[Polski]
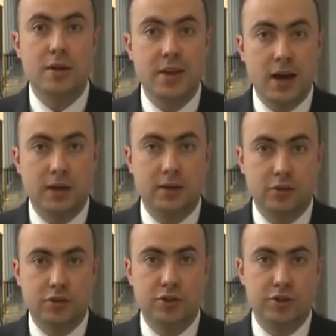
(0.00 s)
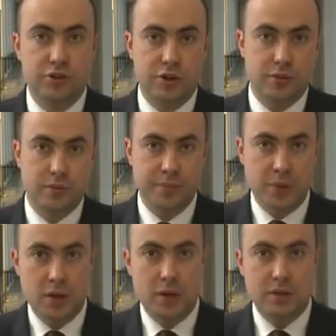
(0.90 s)
jak żyje się
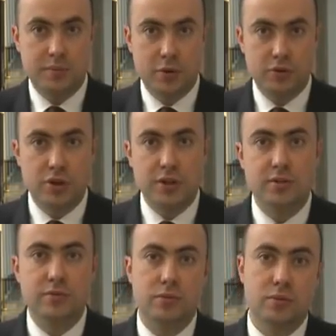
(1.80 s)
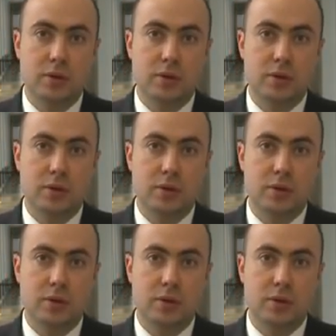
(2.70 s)
społeczeństwo.